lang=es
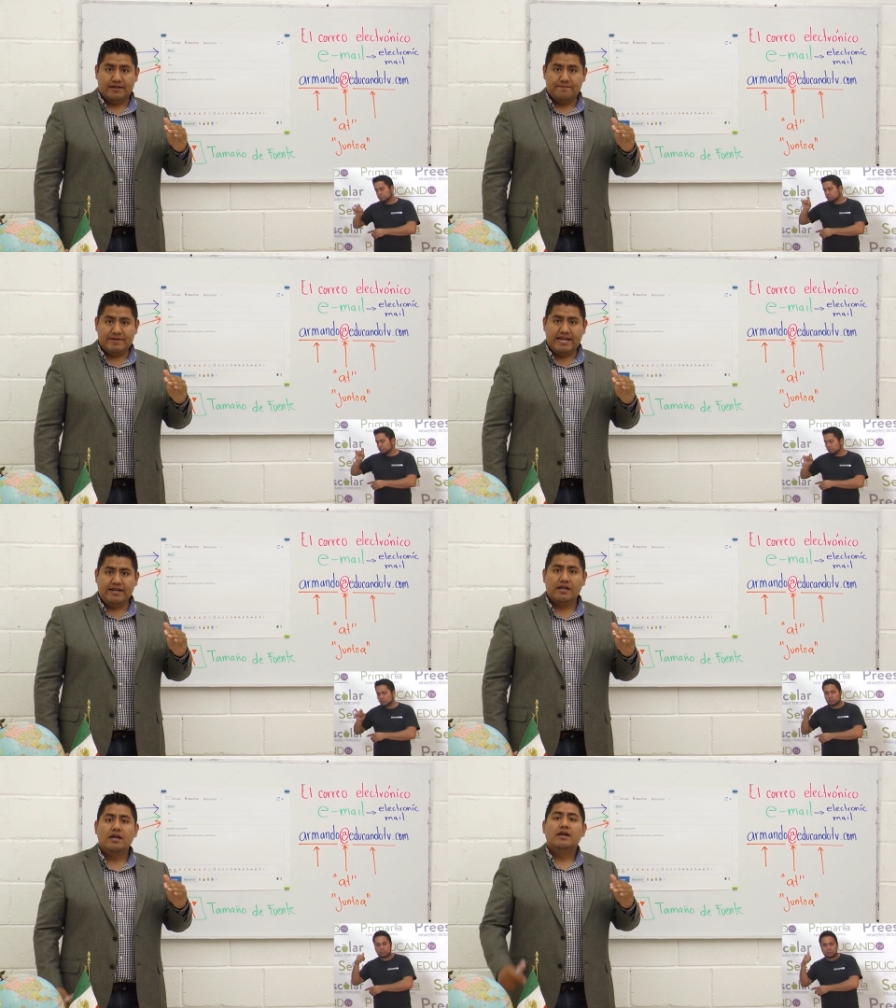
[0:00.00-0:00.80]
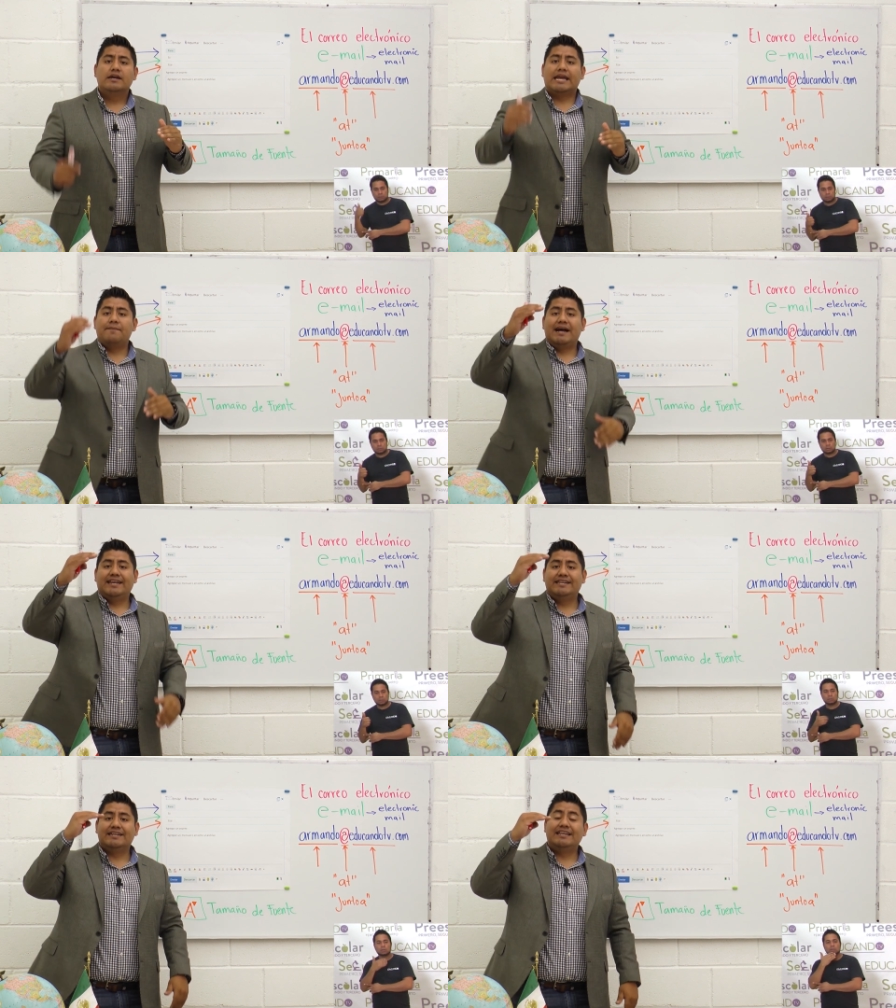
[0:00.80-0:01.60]
Bien, que va a
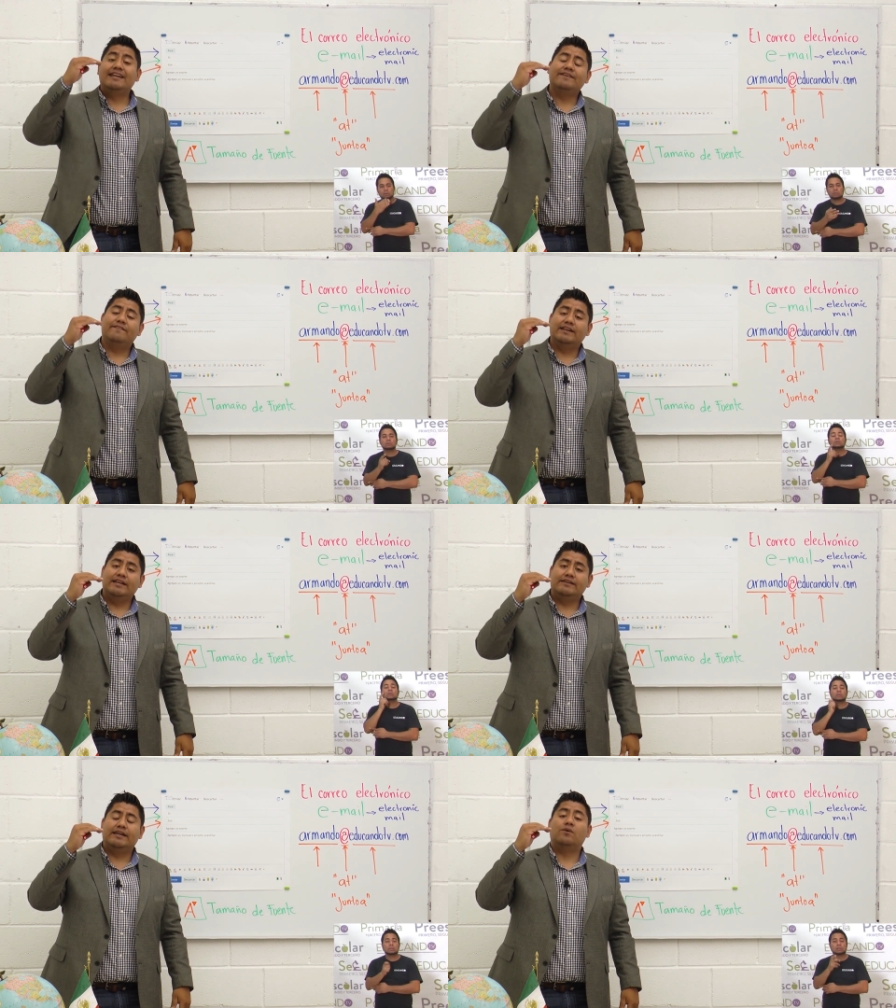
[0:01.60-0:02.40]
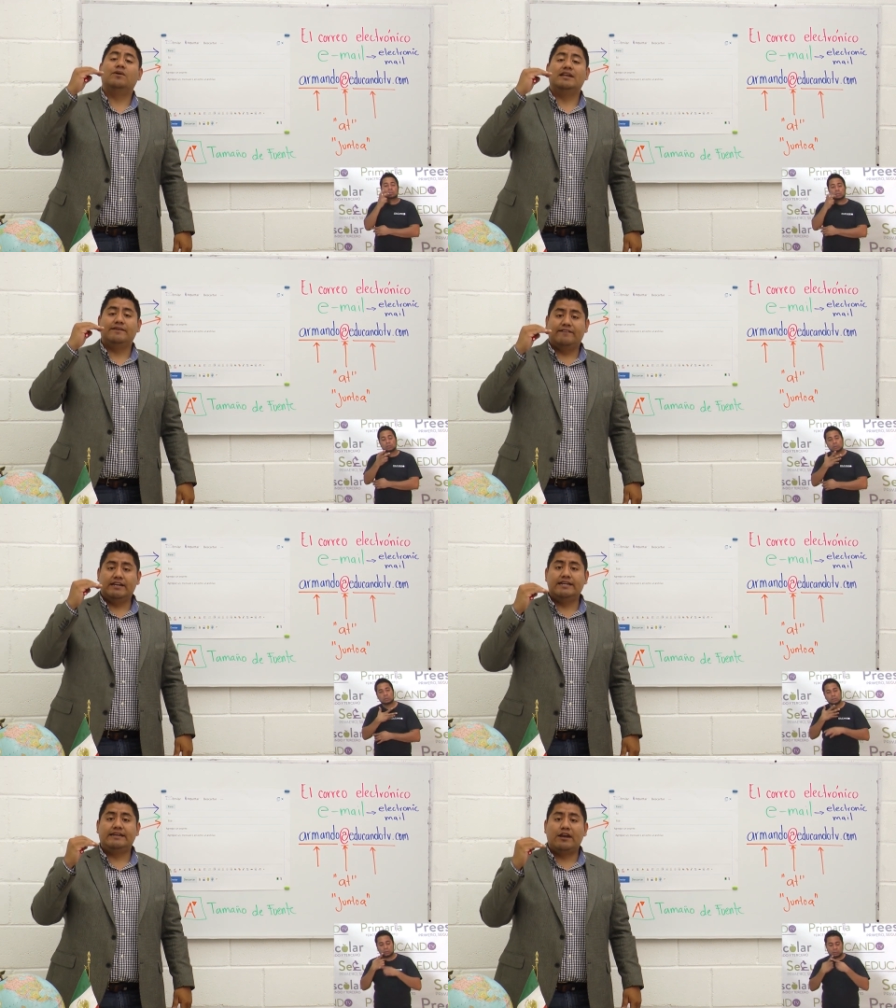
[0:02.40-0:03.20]
ser la diferente o el
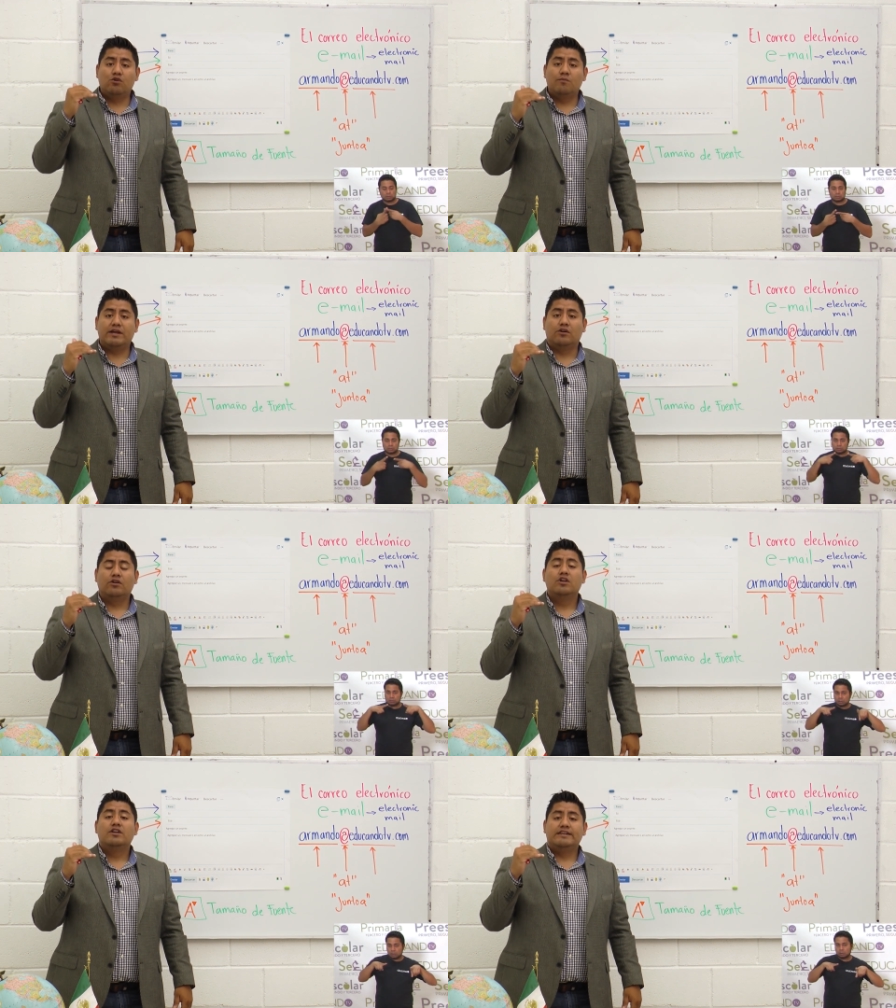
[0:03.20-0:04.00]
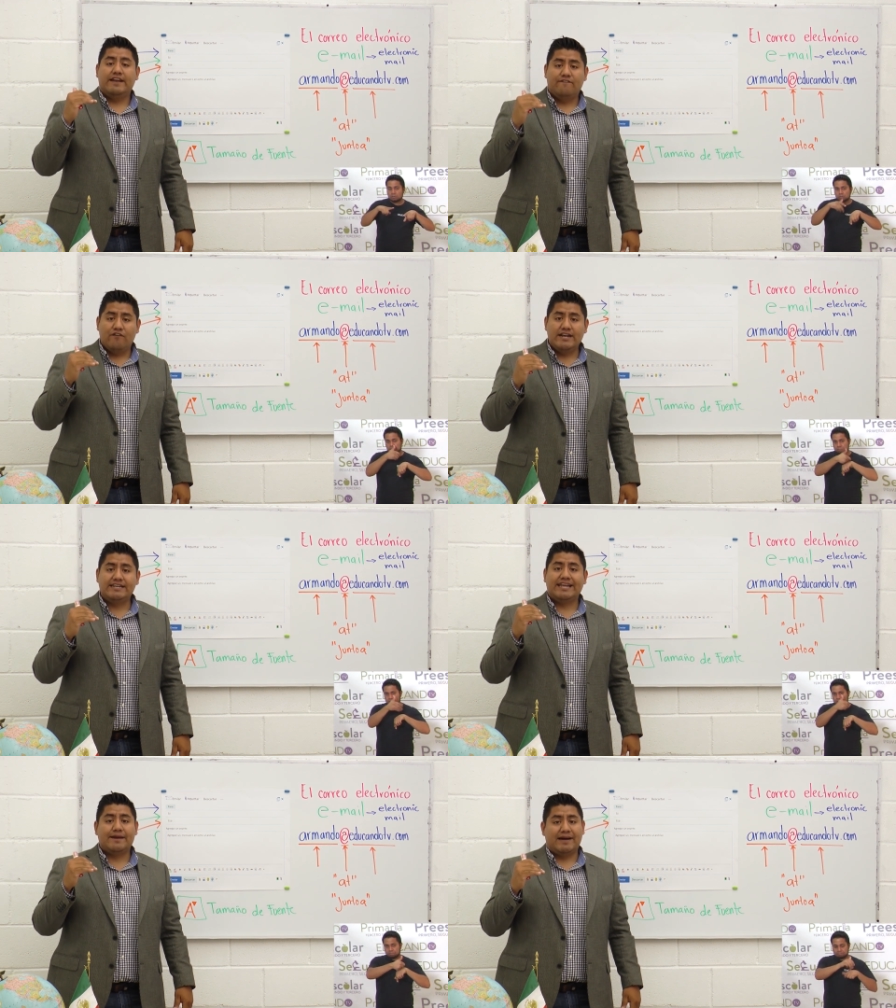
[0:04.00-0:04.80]
diferente número de
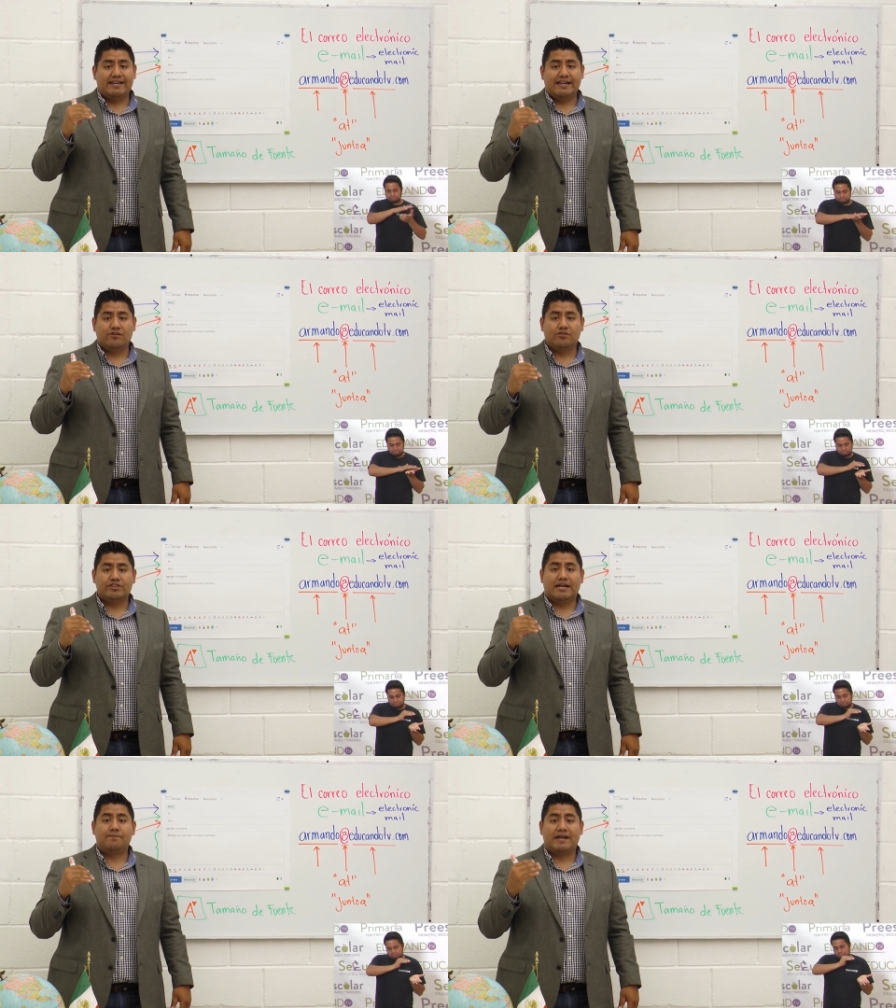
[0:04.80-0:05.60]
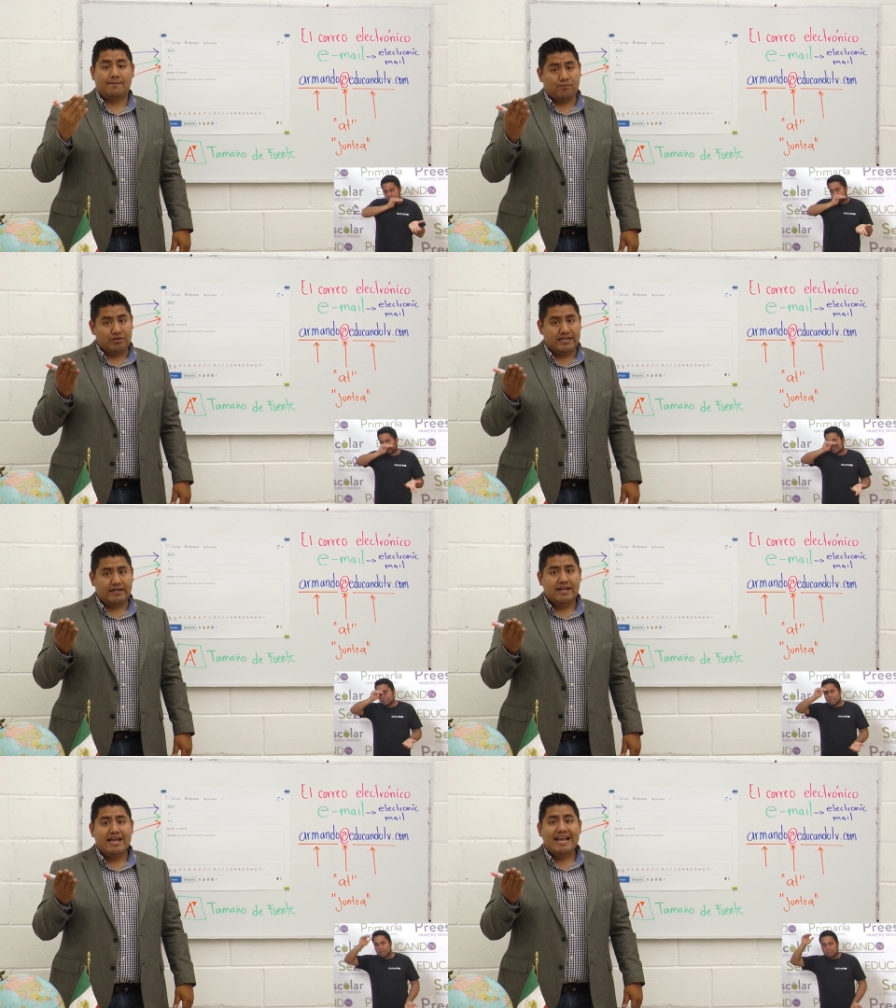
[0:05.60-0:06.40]
fuente que vas a encontrar para
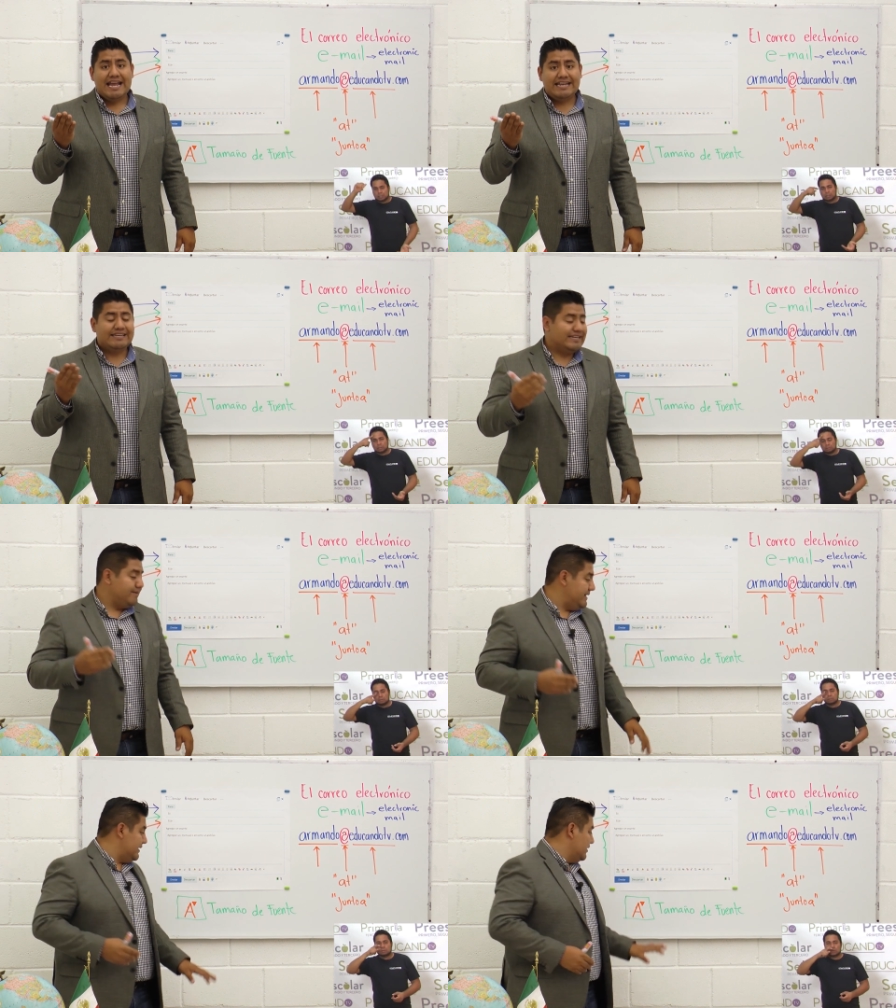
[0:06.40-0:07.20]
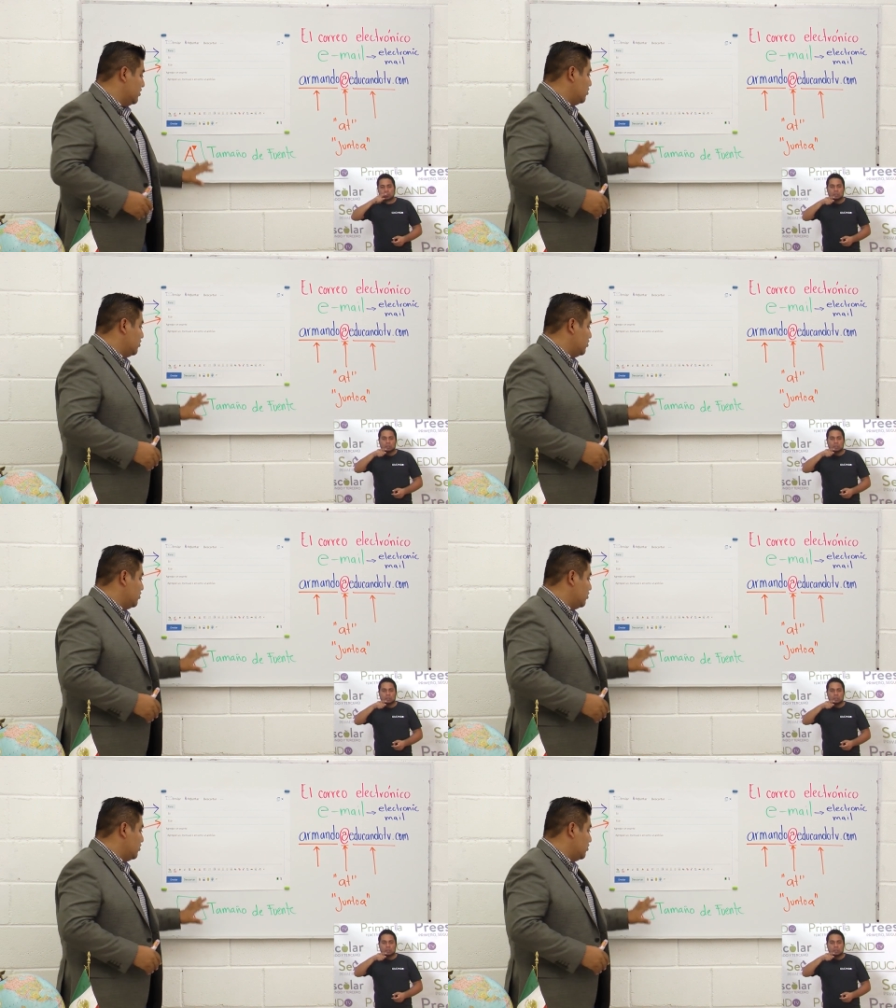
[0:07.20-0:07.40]
poder escribir